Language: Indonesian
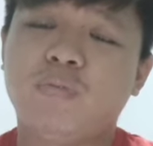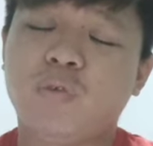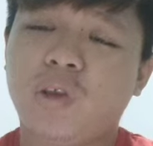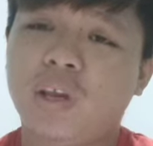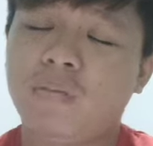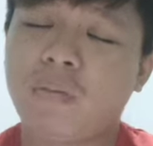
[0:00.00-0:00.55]

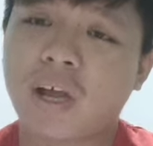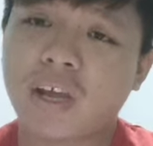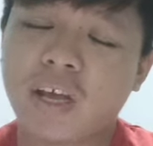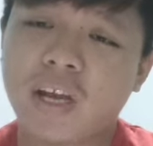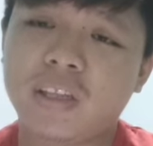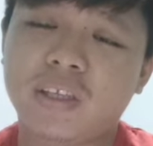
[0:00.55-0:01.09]
Muhyiddin
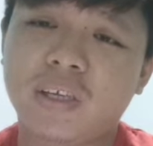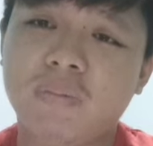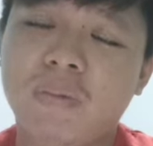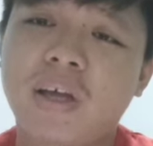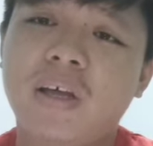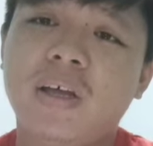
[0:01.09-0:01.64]
bakal
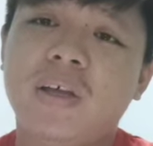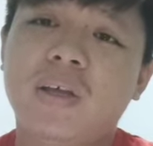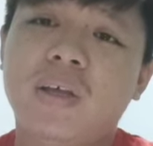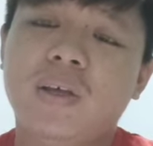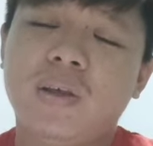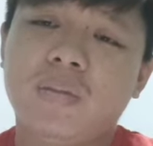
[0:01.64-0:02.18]
terima
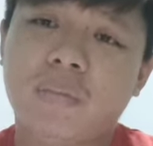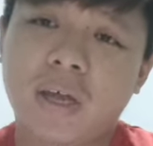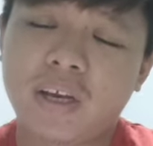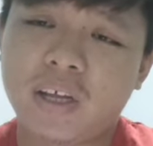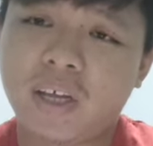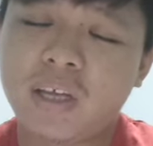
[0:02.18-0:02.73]

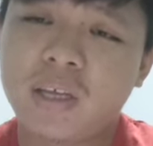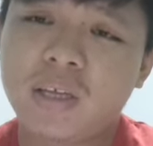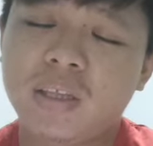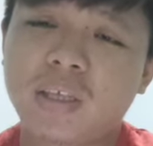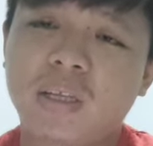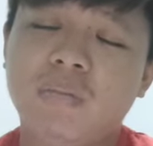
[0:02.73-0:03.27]
pada
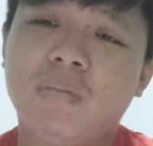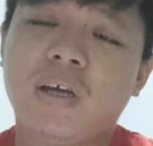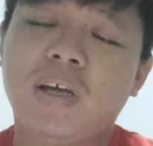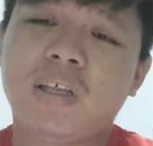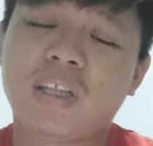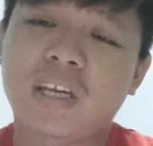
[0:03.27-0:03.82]

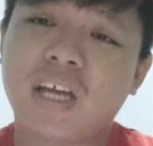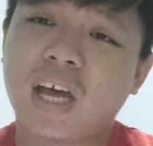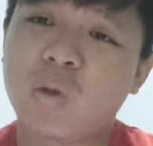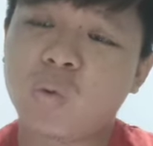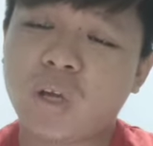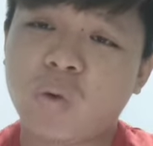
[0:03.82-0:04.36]
terima
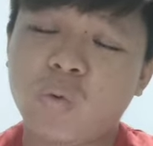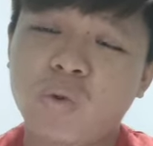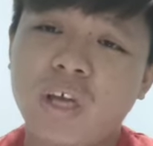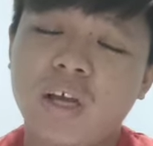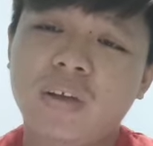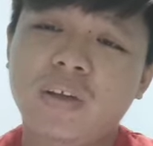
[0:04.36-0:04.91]
tindakan
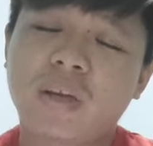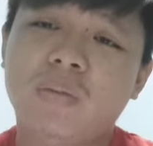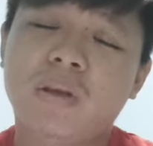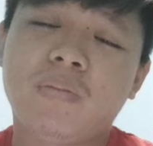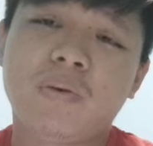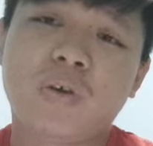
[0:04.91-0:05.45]
undang-undang
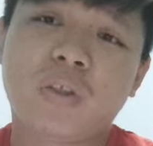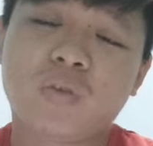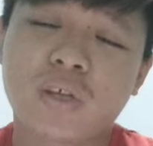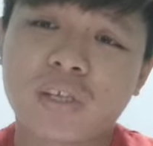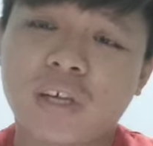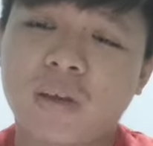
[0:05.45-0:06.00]
daripada penguat
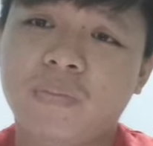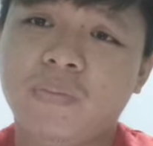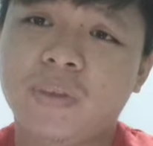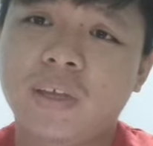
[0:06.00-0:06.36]
kuasa.